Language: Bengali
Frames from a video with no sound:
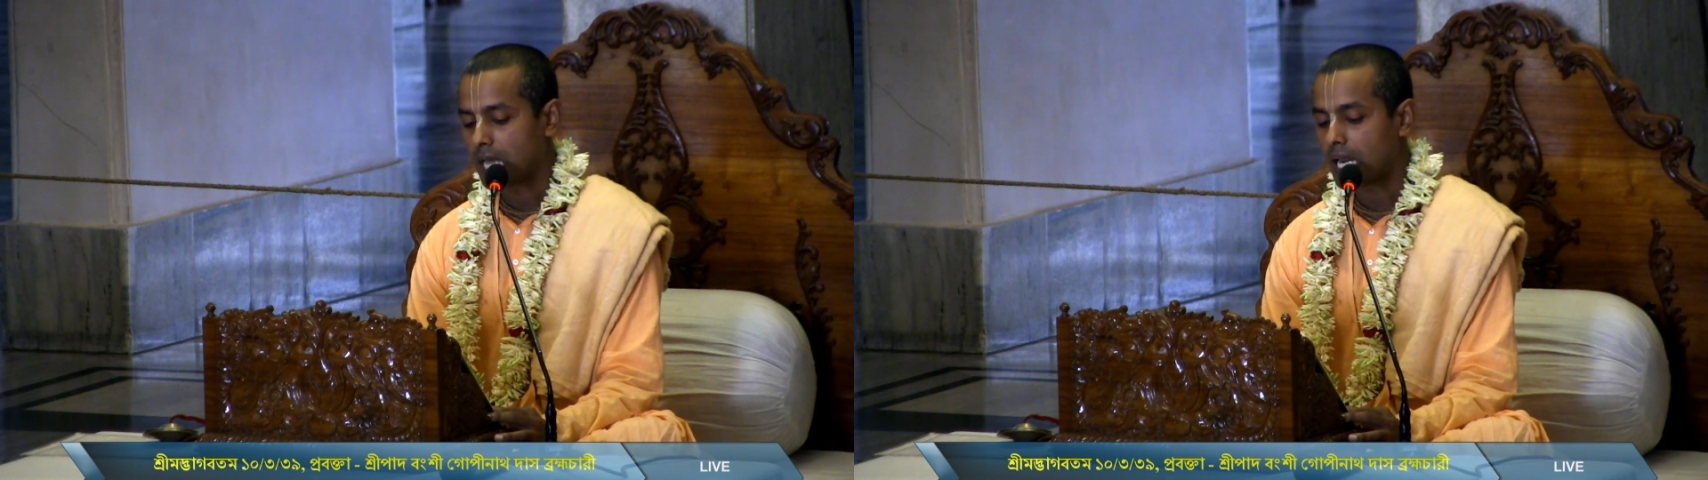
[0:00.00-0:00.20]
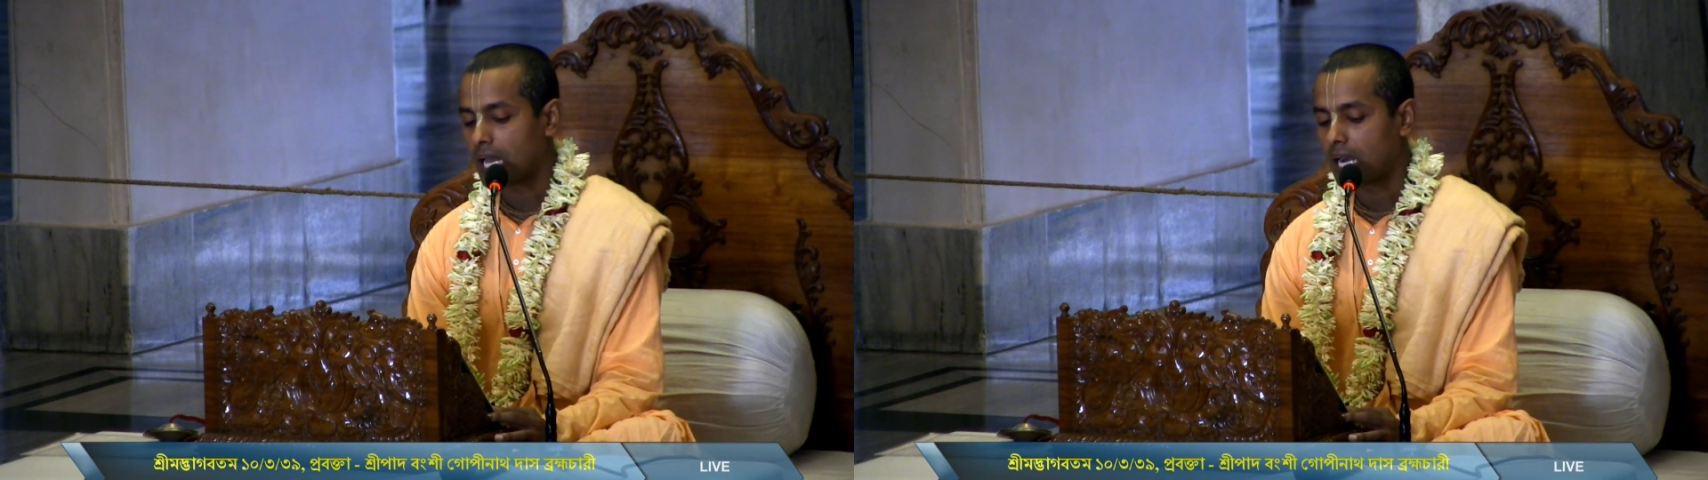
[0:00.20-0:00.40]

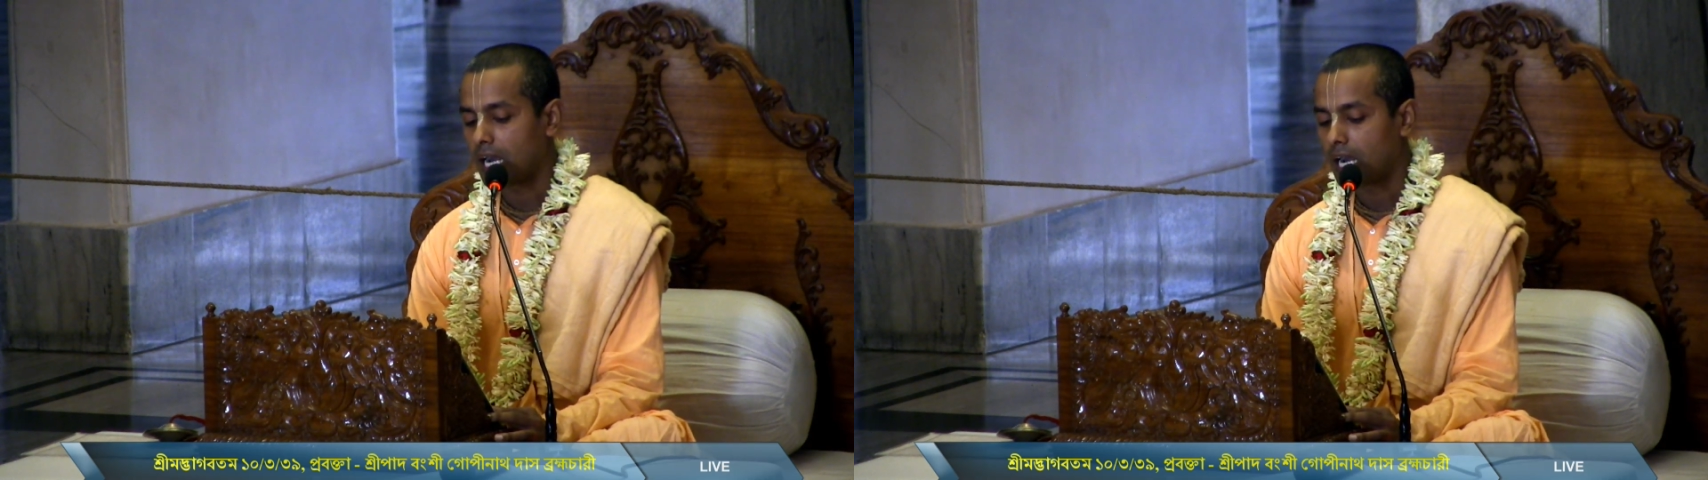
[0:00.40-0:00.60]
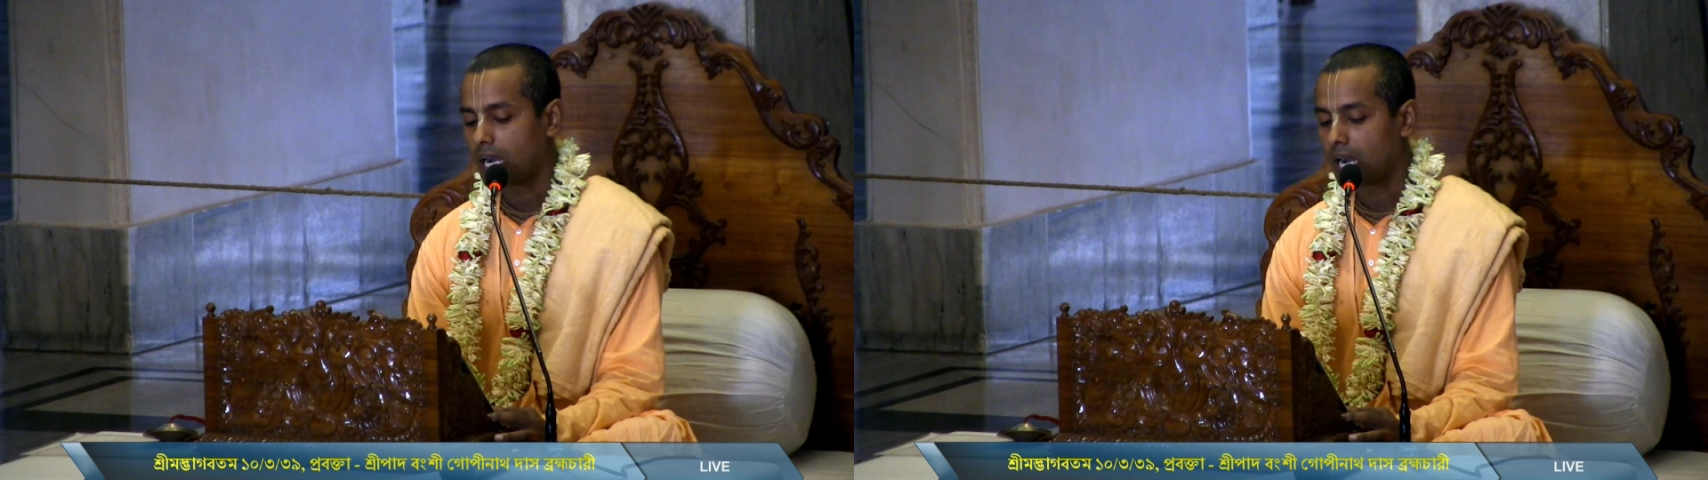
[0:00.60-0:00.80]
তারা
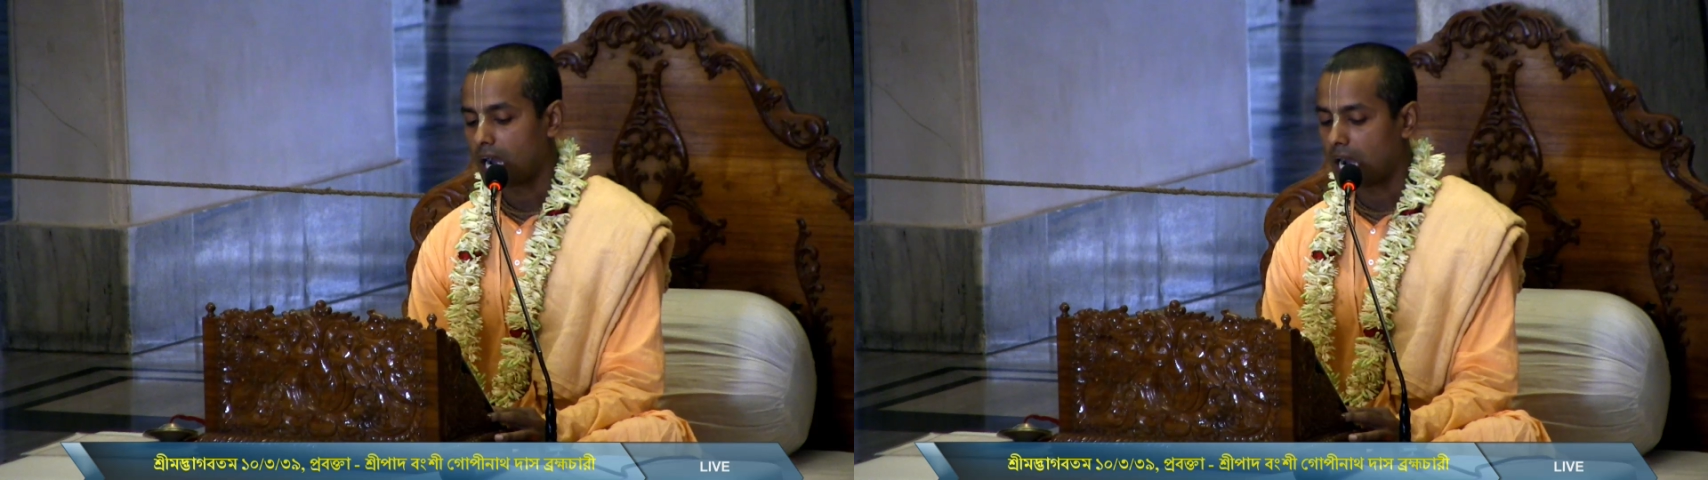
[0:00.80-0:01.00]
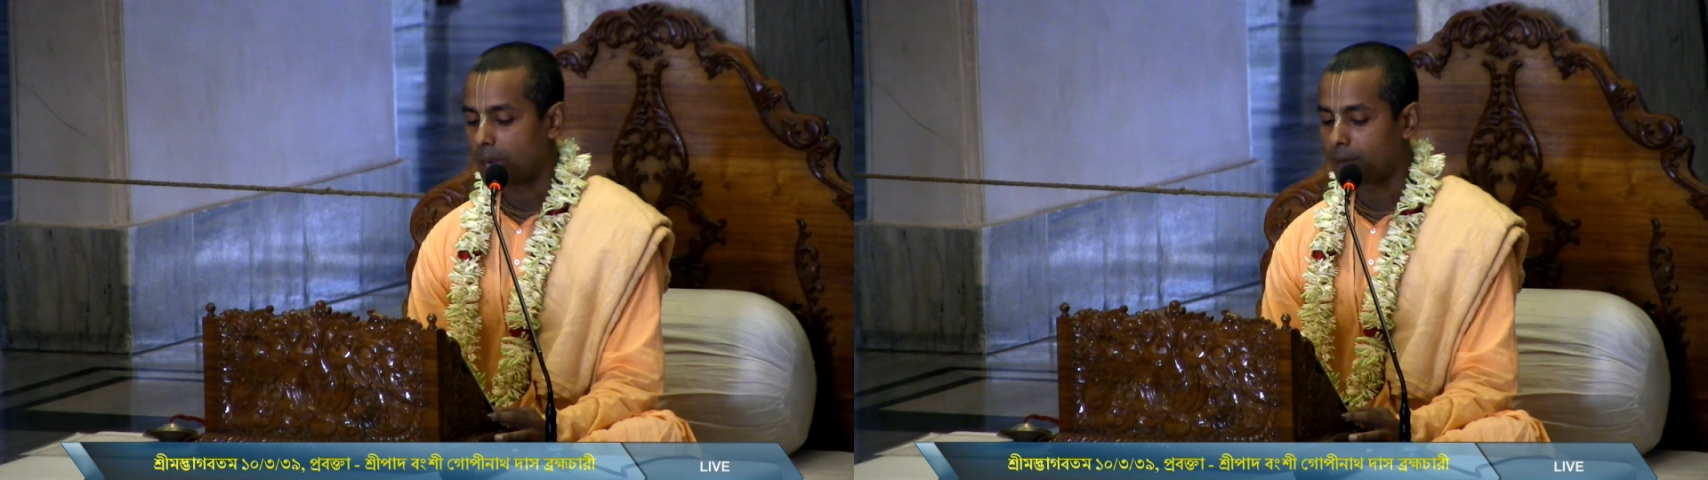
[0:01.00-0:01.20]

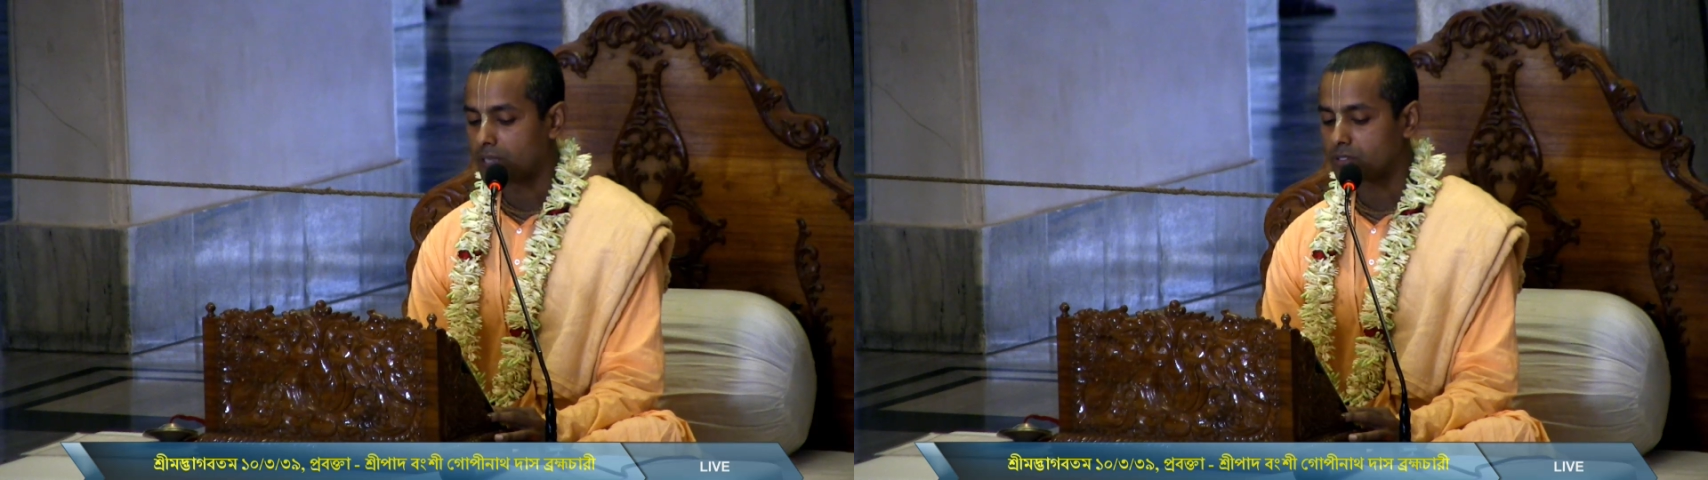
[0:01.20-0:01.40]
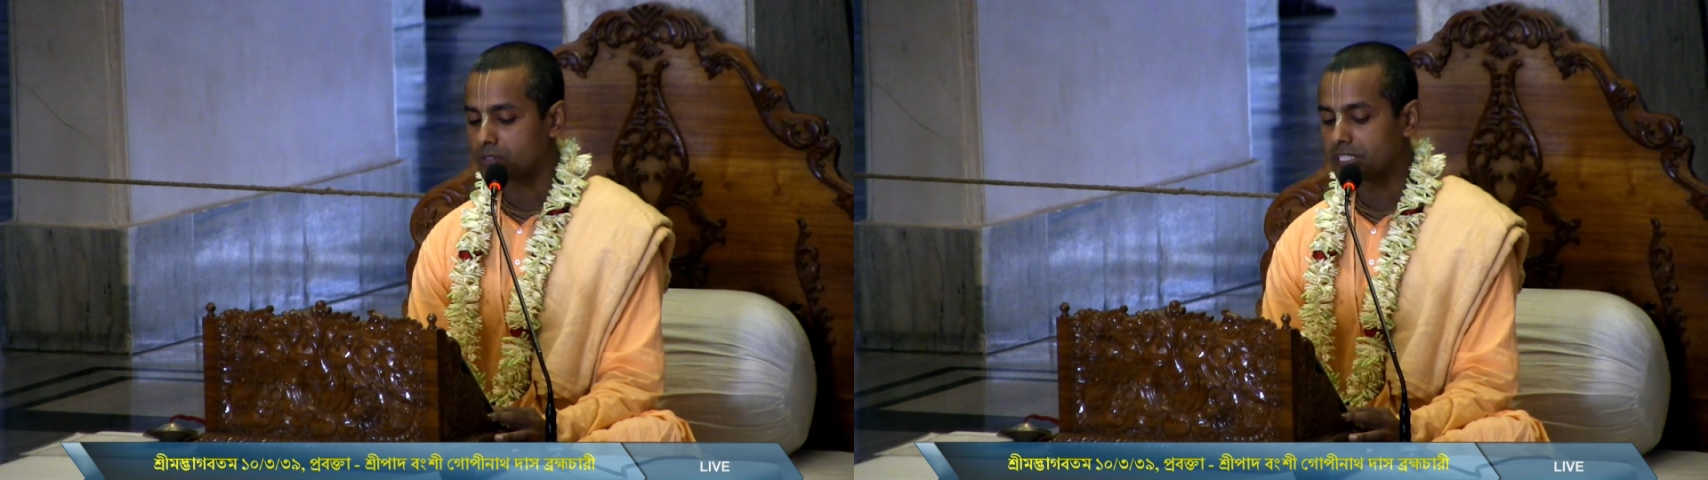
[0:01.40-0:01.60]

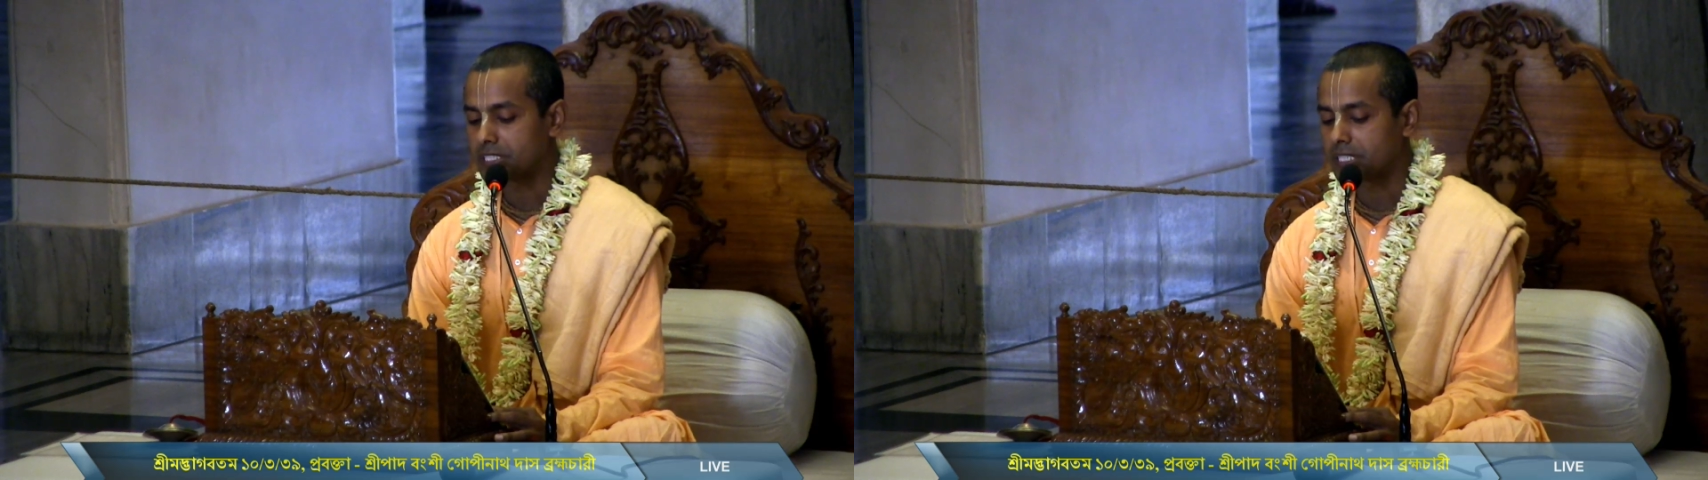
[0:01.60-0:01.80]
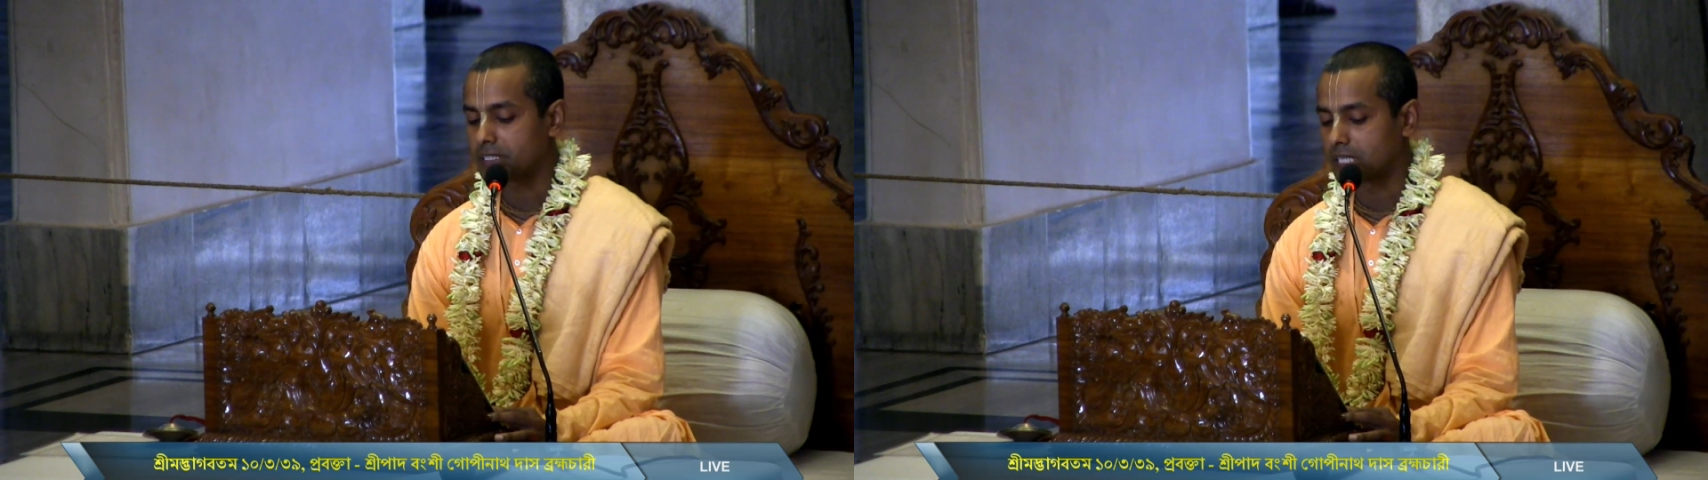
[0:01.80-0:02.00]
আপাত
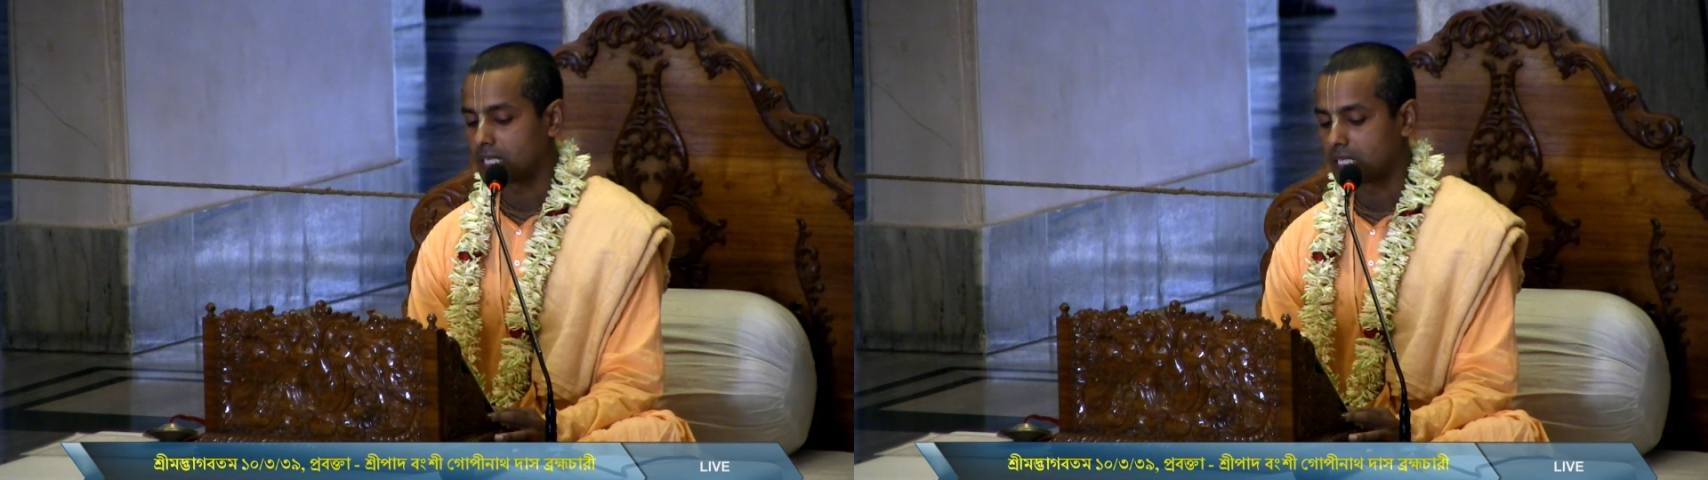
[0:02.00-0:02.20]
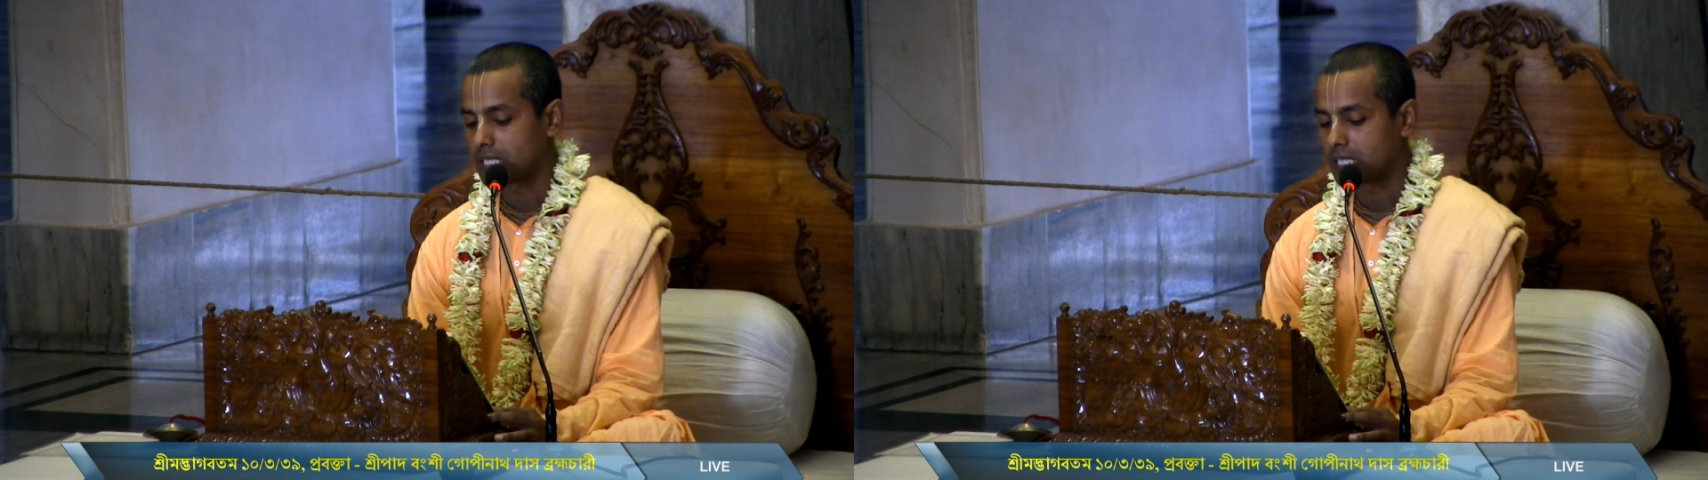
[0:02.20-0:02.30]
দৃষ্টিতে